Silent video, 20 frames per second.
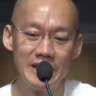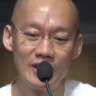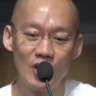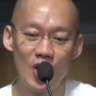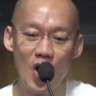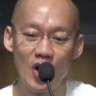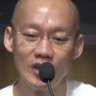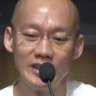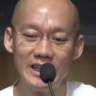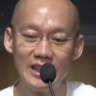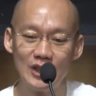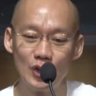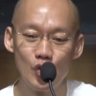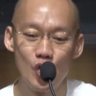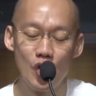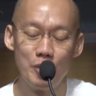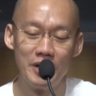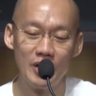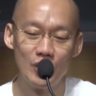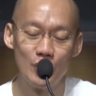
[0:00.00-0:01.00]
รมีของติด
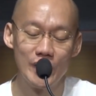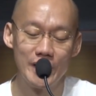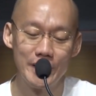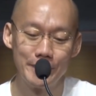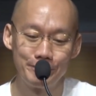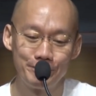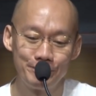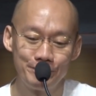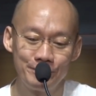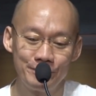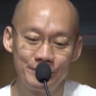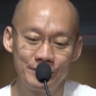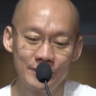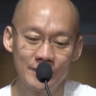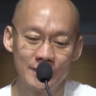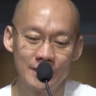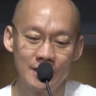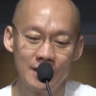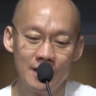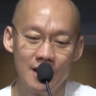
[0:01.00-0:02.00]
ตัวมาด้วย
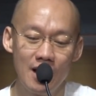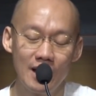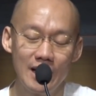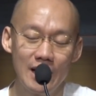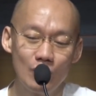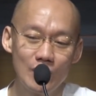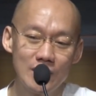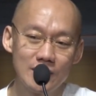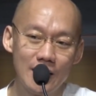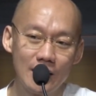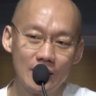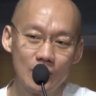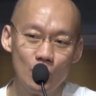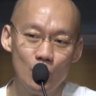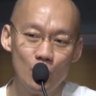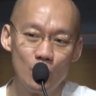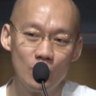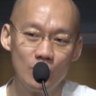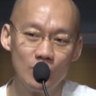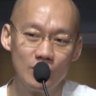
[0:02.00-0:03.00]
เรียกว่าสั
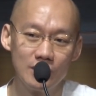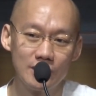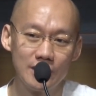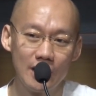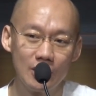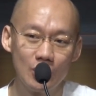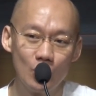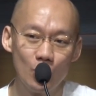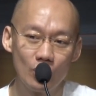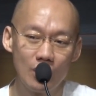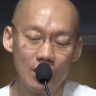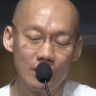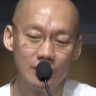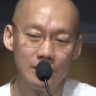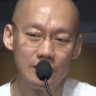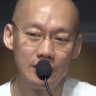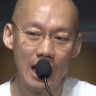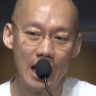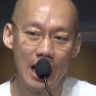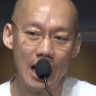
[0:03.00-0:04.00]
ตุสัตุก็
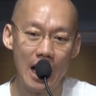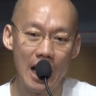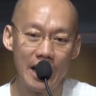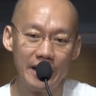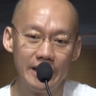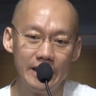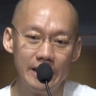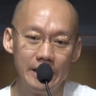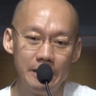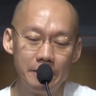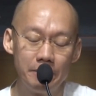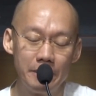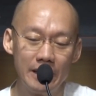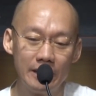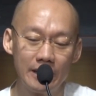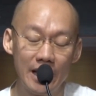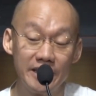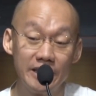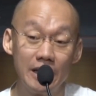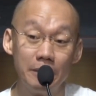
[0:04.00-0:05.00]
คืออาหารที่
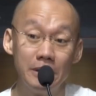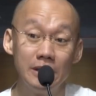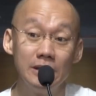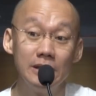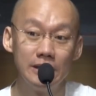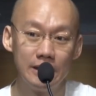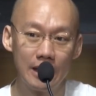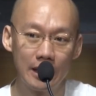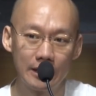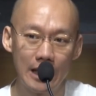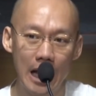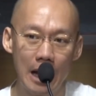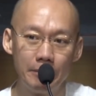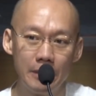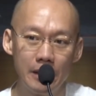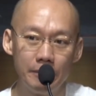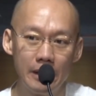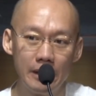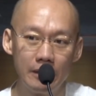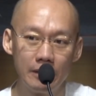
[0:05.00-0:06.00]
เป็นธัญพืชนะ
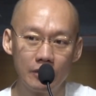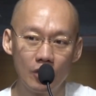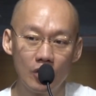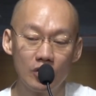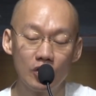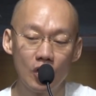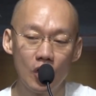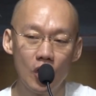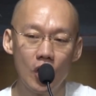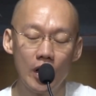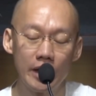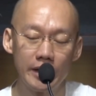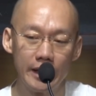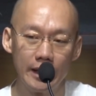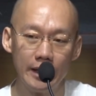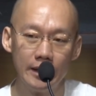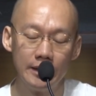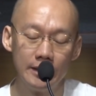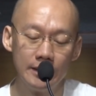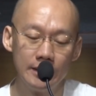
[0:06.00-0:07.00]
ทำให้เป็นก้อนๆ
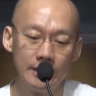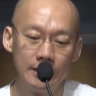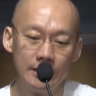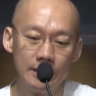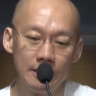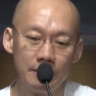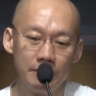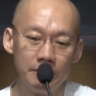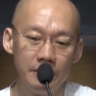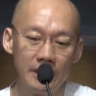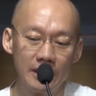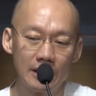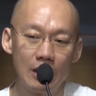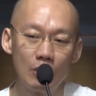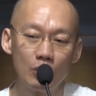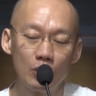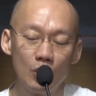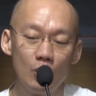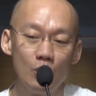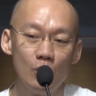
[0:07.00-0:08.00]
เนี่ยมัน
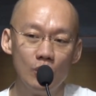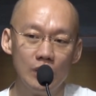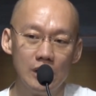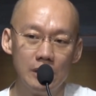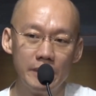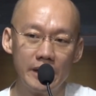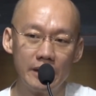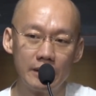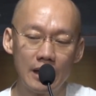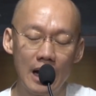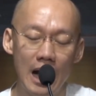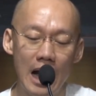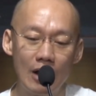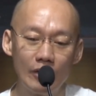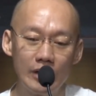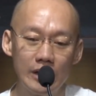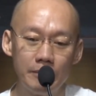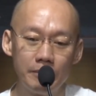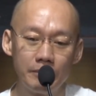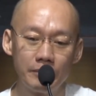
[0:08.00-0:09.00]
ข้าวตูหรือมัน
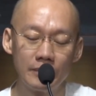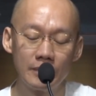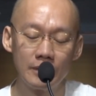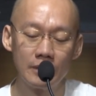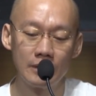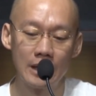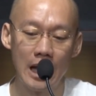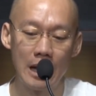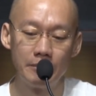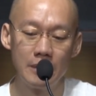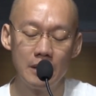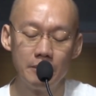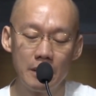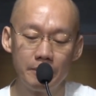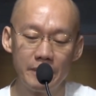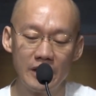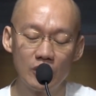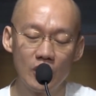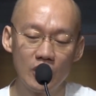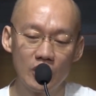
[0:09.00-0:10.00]
ข้าวที่ทำให้
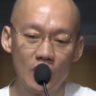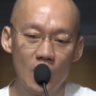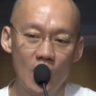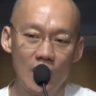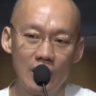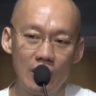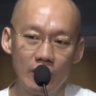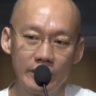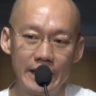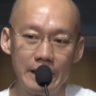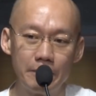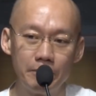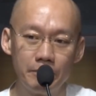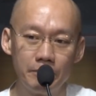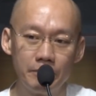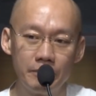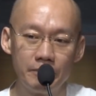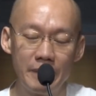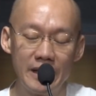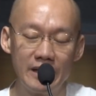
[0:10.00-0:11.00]
มันเป็นก้อนๆแล้วเก็บ
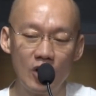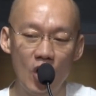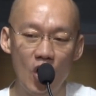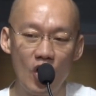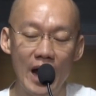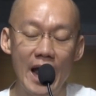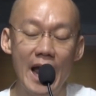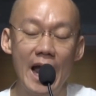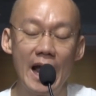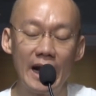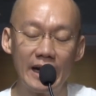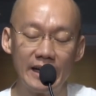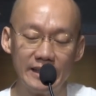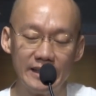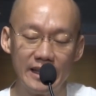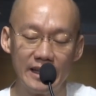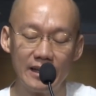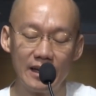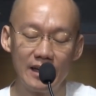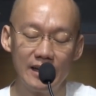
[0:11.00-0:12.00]
เป็นของแห้ง
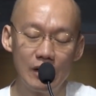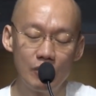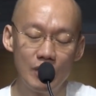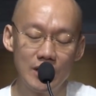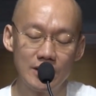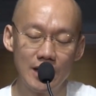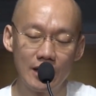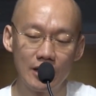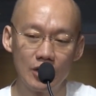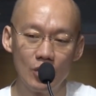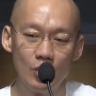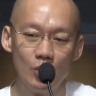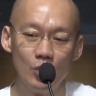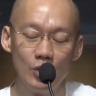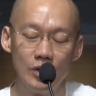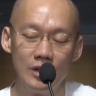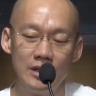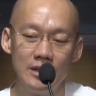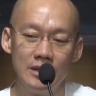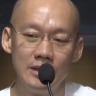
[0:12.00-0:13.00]
เนี่ยเรียกว่าสัตุ
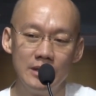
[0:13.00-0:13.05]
